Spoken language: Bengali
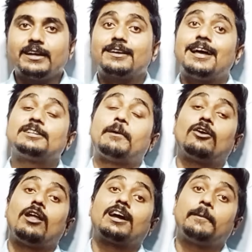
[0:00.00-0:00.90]
লাগে ক্লাস ভালো
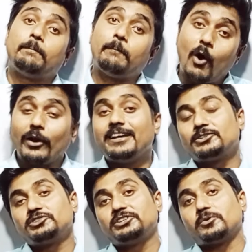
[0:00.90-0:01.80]
লাগার পরে
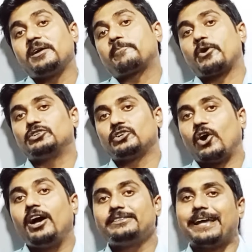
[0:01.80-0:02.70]
যদি তোমার প্রয়োজন
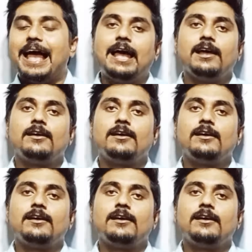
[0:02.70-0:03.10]
হয় যে হ্যাঁ